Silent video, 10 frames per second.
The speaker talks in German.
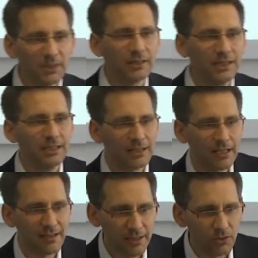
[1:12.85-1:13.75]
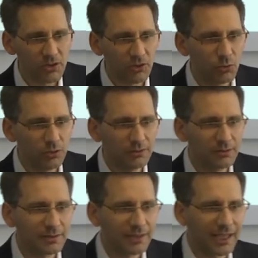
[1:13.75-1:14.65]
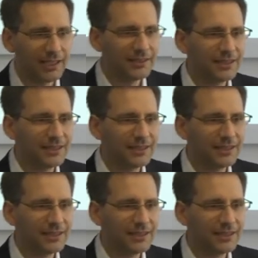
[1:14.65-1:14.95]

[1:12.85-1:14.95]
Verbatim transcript: der Digitalisierung zu tun? Ja?